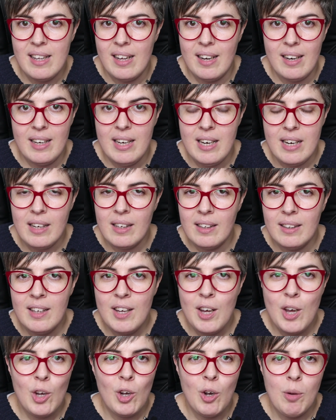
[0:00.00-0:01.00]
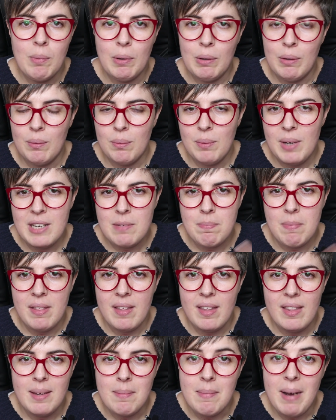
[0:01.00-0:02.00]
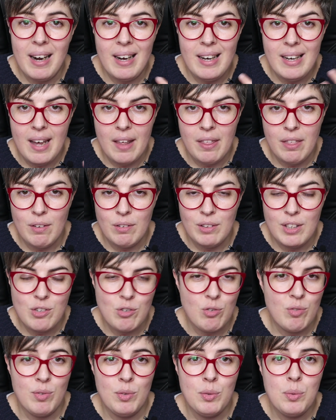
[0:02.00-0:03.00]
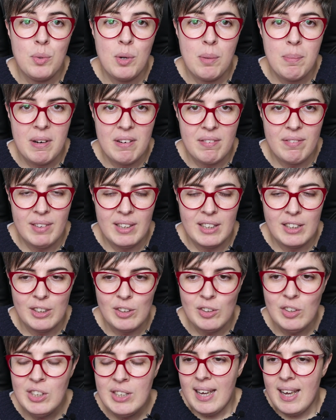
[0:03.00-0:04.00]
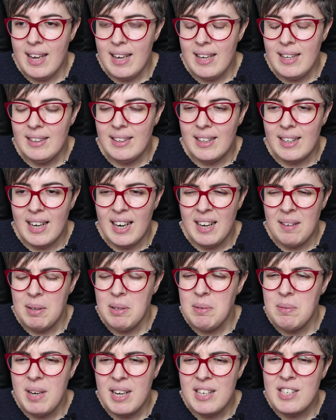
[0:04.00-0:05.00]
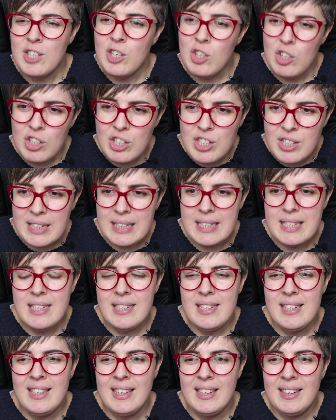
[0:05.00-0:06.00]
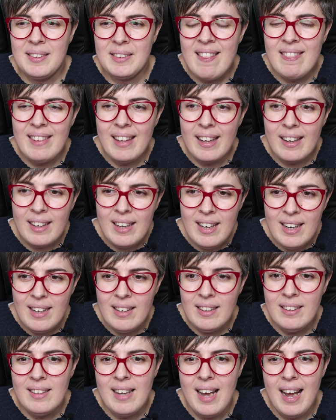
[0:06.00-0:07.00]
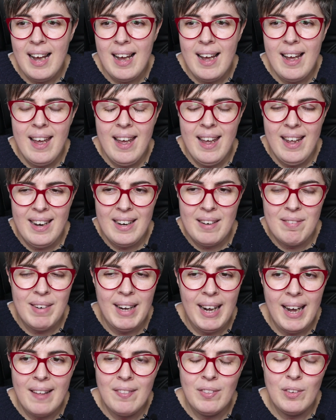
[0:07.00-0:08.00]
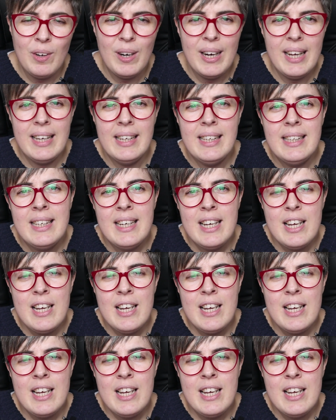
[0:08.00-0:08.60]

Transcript: de Rick, como una especie de imaginación de su futuro perfecto, eh, intercalaban unas cosas de Rick eh, reflejándole